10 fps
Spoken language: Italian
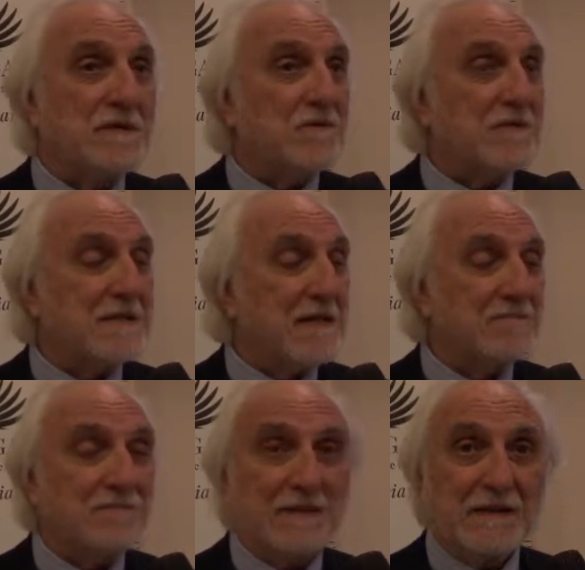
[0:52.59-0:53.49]
non
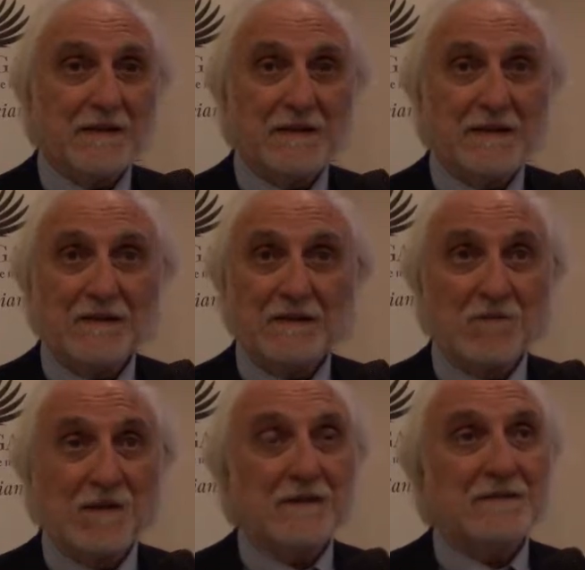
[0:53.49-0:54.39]
sempre
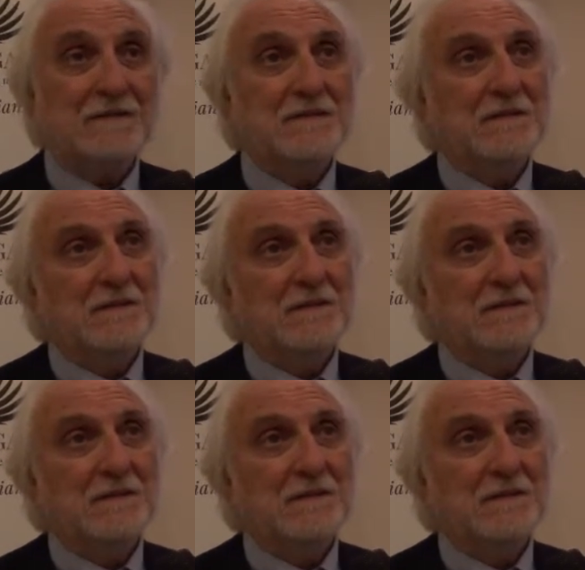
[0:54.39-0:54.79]
adeguate